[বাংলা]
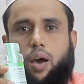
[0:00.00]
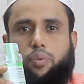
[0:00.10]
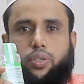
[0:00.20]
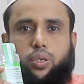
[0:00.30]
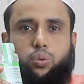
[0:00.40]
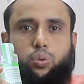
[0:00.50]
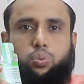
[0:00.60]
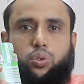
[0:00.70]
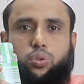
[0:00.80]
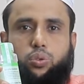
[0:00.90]
আমাদের রোগ
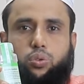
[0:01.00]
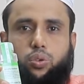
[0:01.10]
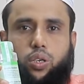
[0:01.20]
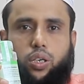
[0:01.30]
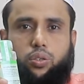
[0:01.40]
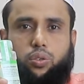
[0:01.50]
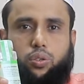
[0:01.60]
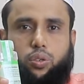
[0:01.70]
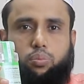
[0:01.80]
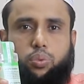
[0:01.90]
প্রতিরোধ করার
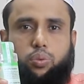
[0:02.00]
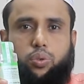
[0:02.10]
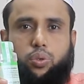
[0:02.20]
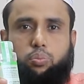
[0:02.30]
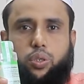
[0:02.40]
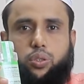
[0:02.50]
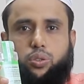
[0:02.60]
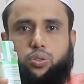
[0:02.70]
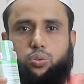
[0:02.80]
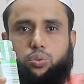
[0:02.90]
জন্য বিভিন্ন
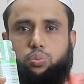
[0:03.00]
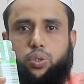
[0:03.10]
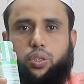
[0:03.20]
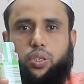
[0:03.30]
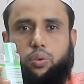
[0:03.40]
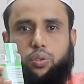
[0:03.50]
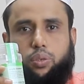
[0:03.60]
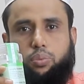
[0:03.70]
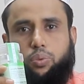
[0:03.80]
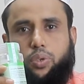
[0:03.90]
ভেষজ উদ্ভিদ এমনকি
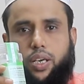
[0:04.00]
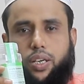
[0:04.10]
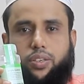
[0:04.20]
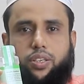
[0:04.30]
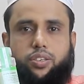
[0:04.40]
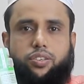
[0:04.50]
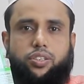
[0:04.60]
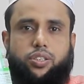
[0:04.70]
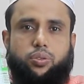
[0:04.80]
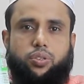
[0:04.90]
বিভিন্ন গাছগাছরা
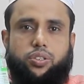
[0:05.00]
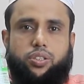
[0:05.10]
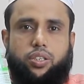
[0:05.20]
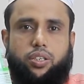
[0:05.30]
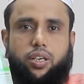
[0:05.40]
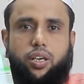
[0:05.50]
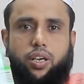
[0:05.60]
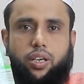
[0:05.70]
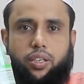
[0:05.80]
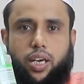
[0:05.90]
সৃষ্টি করেছেন
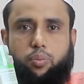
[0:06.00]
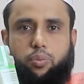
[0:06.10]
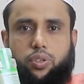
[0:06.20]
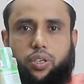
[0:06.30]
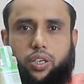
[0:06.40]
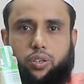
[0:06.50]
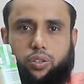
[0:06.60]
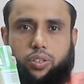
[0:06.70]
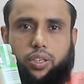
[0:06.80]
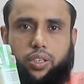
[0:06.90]
তার মধ্যে এটা
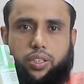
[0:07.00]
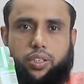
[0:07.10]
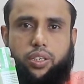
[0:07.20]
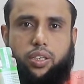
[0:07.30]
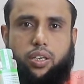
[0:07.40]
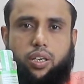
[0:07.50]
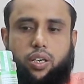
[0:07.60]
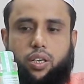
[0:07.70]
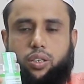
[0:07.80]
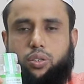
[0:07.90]
হচ্ছে একটি
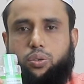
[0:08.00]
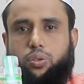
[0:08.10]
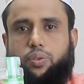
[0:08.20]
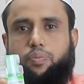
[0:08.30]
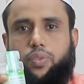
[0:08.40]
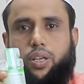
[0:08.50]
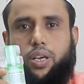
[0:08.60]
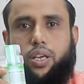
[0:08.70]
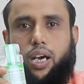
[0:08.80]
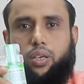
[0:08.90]
তো
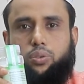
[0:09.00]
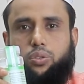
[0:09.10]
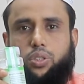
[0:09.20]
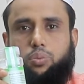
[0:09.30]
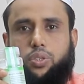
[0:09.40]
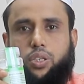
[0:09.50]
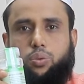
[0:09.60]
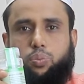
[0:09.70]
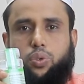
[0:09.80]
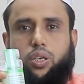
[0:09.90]
এই আলকুশি বীজের
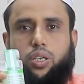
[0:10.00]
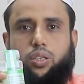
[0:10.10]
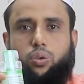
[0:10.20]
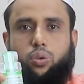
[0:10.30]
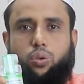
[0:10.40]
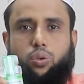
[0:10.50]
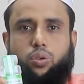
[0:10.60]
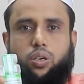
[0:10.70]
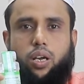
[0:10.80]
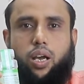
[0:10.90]
উপকারিতা হলো
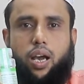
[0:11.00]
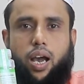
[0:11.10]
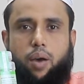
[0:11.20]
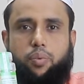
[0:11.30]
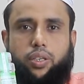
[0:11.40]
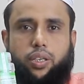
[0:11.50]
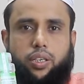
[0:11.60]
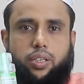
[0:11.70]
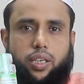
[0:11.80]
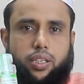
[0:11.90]
আমাদের
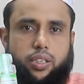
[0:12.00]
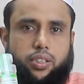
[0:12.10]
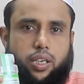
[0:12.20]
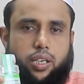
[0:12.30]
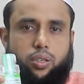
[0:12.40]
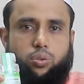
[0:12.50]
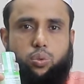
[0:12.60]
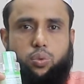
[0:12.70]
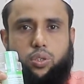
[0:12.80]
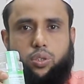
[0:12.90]
যাদের শারীরিক
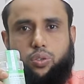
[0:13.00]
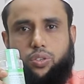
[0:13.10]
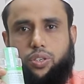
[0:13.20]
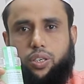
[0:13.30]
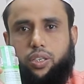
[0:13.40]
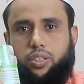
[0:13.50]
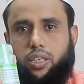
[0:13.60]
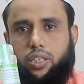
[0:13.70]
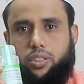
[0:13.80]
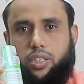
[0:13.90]
দুর্বলতা রয়েছে
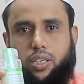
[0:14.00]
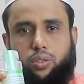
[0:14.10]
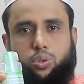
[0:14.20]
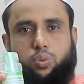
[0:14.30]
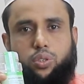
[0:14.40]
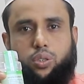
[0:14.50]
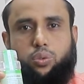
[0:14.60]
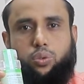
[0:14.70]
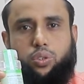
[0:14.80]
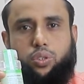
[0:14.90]
শারীরিক দুর্বলতা
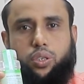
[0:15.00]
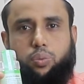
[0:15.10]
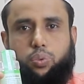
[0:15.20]
দূর করতে